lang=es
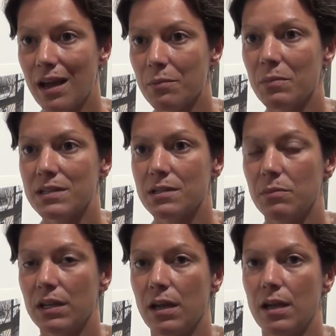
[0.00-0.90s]
armas,
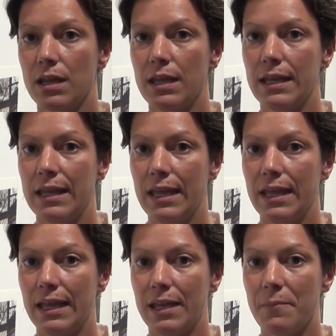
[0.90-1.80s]
implica...
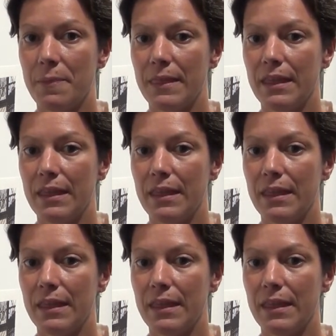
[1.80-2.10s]
Eh,